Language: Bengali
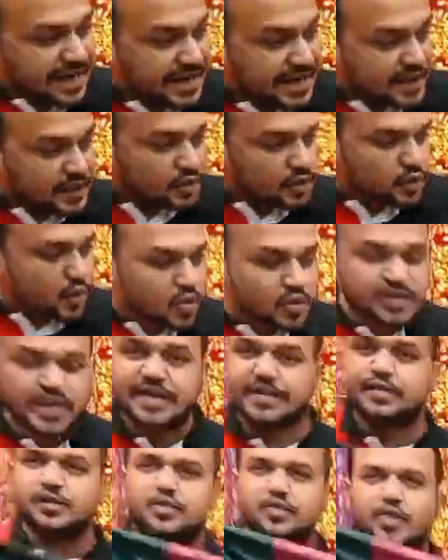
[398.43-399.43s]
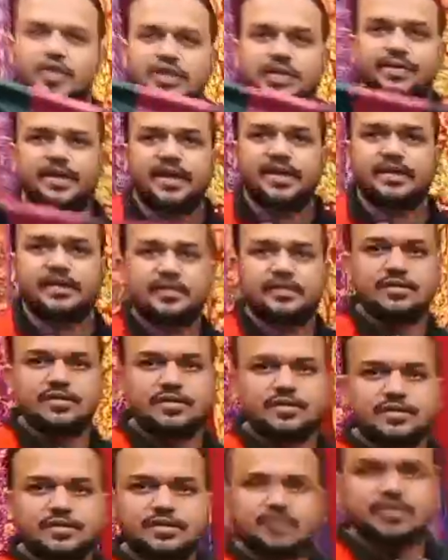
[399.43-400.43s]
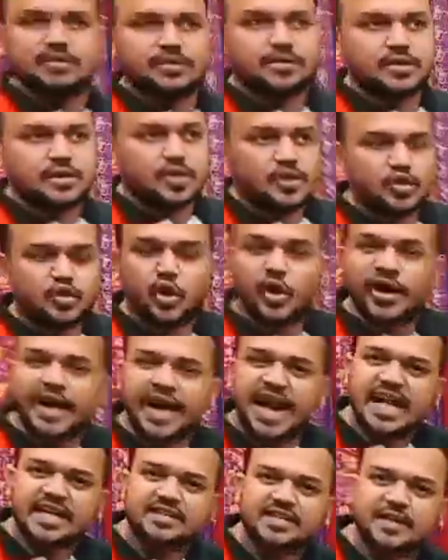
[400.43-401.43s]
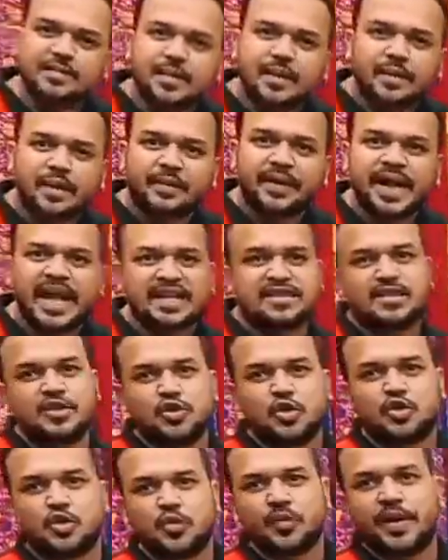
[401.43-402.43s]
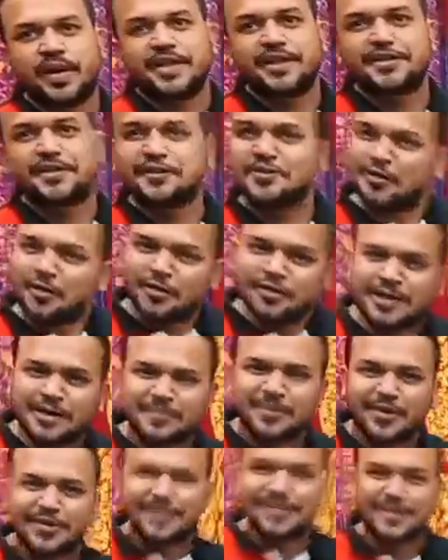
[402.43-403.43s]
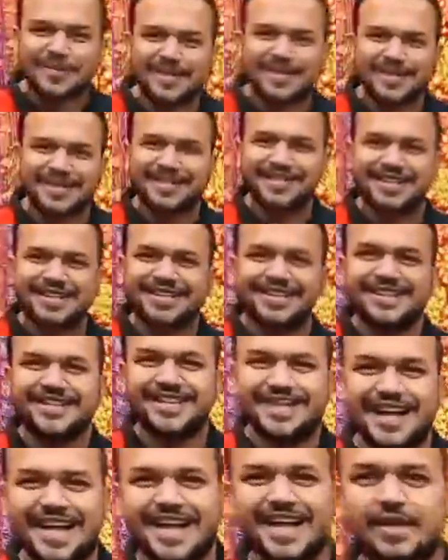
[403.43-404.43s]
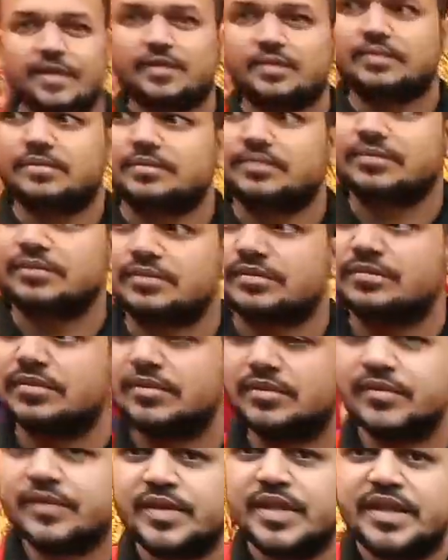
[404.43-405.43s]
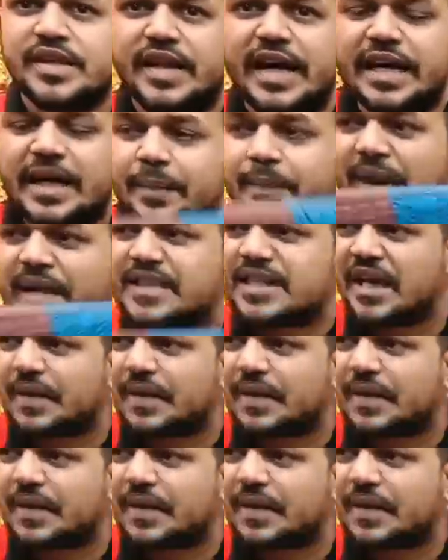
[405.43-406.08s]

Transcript: এটা কিন্তু দোনো সাইড ইউজ করা যাবে ওরে ভাই ধরেন এক সাইড বাবার বাড়ি এক সাইড শ্বশুর বাড়ি দোনো সাইড পরা যাবে হ্যাঁ। মানে দোনো সাইড এটা প্রাইস